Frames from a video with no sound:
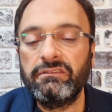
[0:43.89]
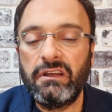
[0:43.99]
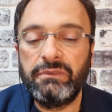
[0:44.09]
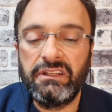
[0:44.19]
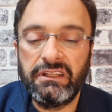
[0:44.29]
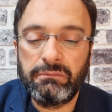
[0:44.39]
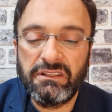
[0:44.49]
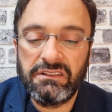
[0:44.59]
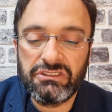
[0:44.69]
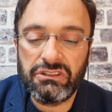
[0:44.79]
ve bir
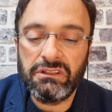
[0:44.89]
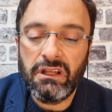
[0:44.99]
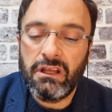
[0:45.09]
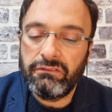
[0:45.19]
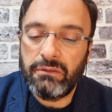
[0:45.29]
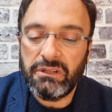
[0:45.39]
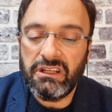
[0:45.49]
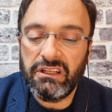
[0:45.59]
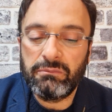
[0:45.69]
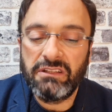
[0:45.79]
hikmet için ve bir
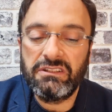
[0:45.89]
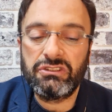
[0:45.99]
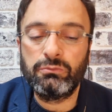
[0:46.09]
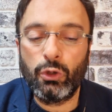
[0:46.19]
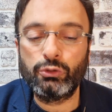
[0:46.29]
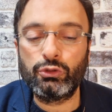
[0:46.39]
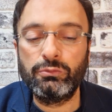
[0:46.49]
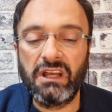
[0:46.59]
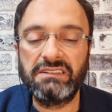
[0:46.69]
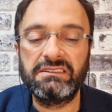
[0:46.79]
hikmet için
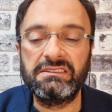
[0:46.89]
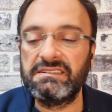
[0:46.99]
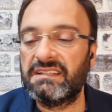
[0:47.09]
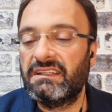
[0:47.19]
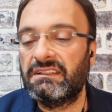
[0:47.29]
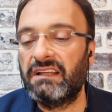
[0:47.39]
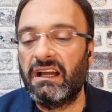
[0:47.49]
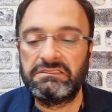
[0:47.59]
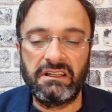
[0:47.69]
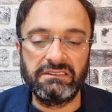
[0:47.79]
bodrum katının zehirli
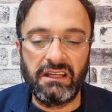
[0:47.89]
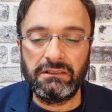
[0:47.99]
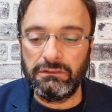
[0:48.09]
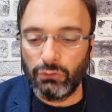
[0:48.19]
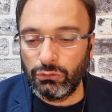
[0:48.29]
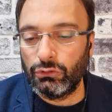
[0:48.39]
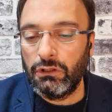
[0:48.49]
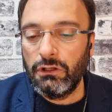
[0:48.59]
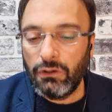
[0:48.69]
hayvanlarla dolu